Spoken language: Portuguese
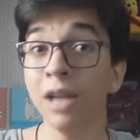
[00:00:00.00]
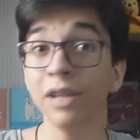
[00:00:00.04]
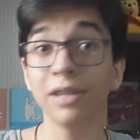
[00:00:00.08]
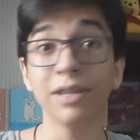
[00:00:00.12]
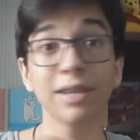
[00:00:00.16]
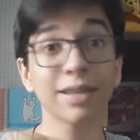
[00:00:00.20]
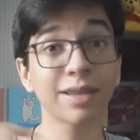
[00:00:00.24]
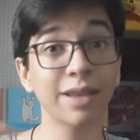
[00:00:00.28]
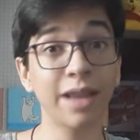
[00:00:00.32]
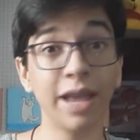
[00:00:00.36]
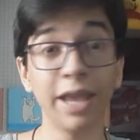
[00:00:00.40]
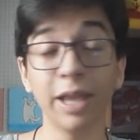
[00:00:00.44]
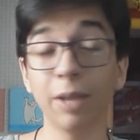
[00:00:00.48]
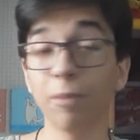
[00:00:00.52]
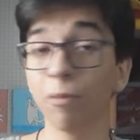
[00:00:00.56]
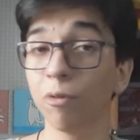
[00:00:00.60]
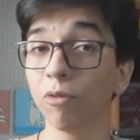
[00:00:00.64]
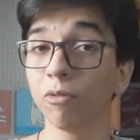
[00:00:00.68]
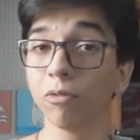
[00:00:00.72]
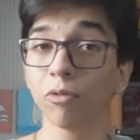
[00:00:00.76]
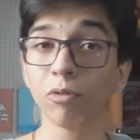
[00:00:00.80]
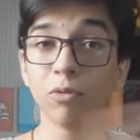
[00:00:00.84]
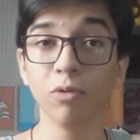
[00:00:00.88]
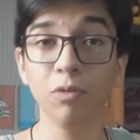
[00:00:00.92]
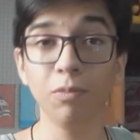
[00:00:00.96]
Dislike pro
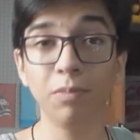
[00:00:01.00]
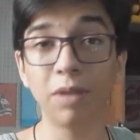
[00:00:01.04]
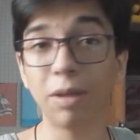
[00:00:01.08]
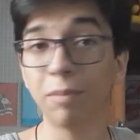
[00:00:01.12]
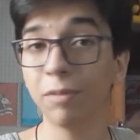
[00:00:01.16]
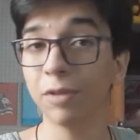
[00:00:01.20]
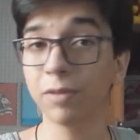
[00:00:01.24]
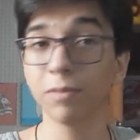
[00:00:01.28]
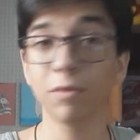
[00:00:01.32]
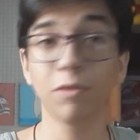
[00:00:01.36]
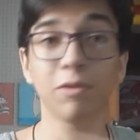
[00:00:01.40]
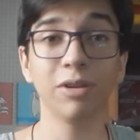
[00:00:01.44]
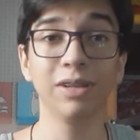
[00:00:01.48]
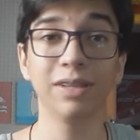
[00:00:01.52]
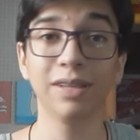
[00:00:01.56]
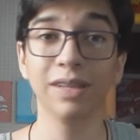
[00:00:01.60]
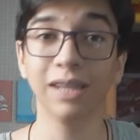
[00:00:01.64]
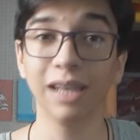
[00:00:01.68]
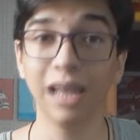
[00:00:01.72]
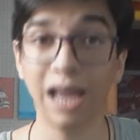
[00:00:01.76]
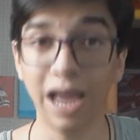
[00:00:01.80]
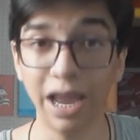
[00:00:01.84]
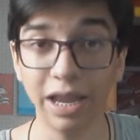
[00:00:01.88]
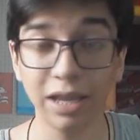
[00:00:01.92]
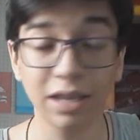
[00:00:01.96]
YouTube é a mesma coisa que
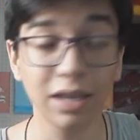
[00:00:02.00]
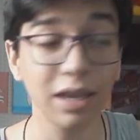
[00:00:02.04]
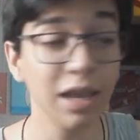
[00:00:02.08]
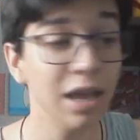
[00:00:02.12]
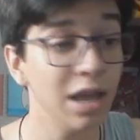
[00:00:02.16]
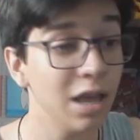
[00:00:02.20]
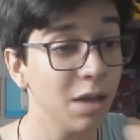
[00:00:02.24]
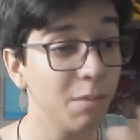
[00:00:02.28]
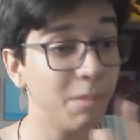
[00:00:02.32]
like,